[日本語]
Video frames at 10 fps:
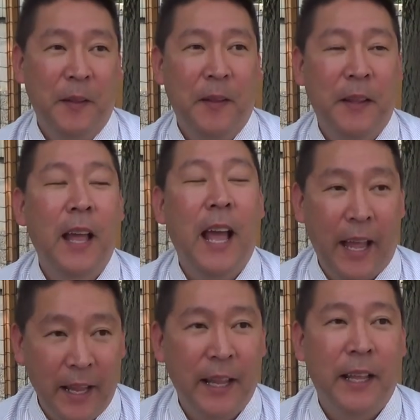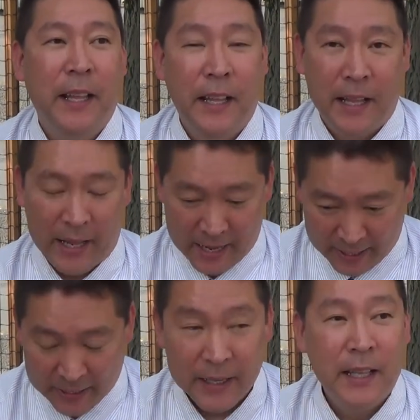はい、そこのとこ
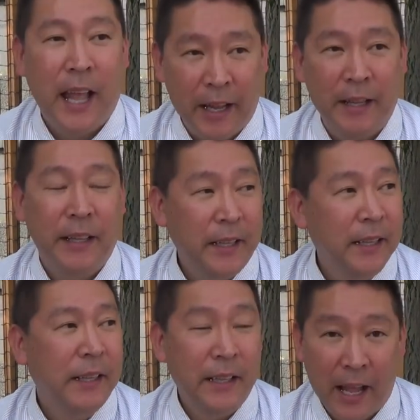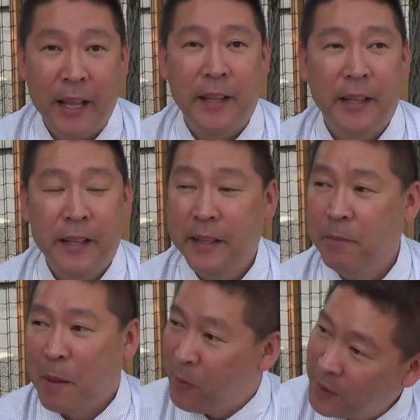ろですね、はい、問題はね、はい
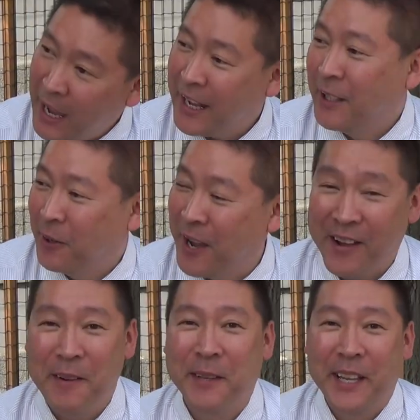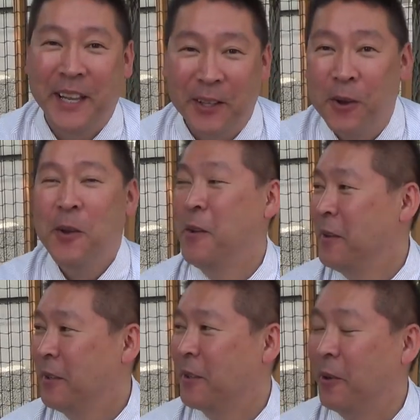まあ、問題かどうか分かりませんけど
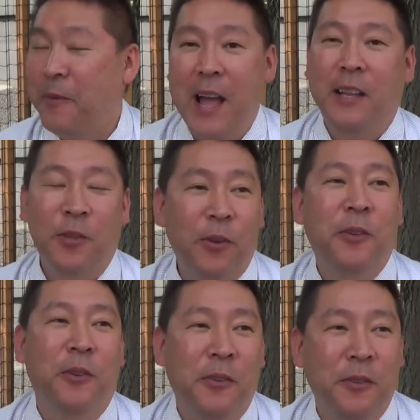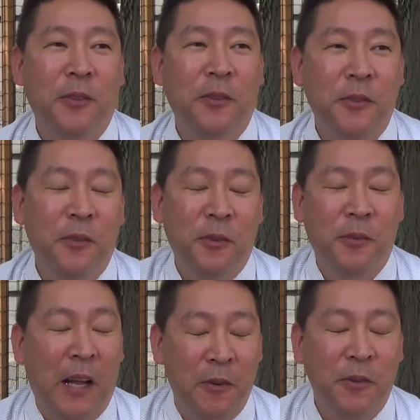それはそういう、
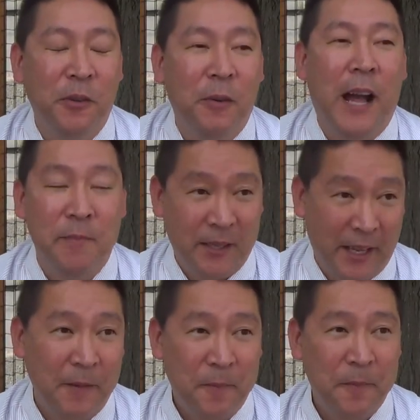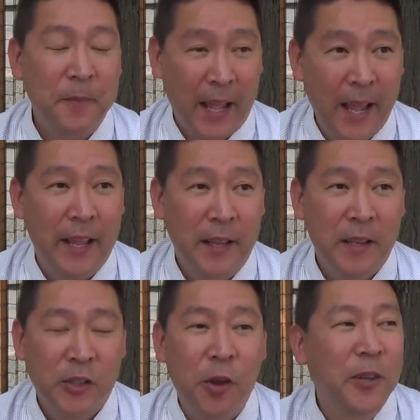あのルールはありません、は
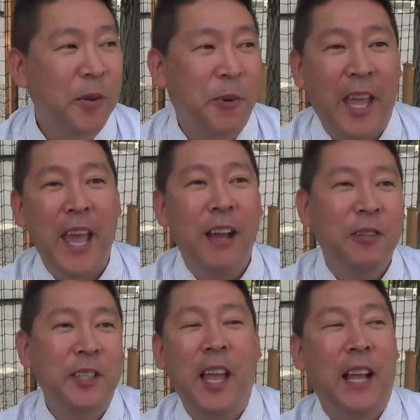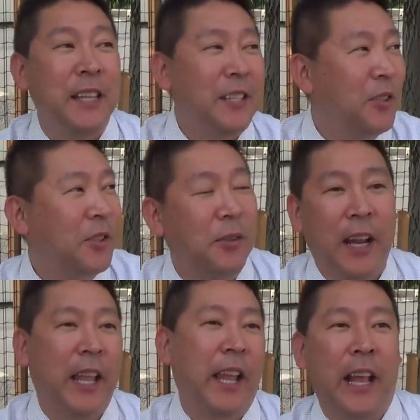い、そもそも契約自体が2通作
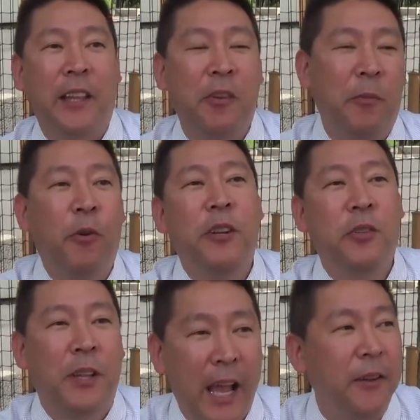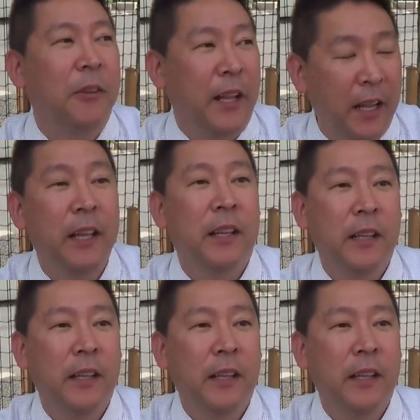らなきゃいけないっていうのも法律上ないのでね、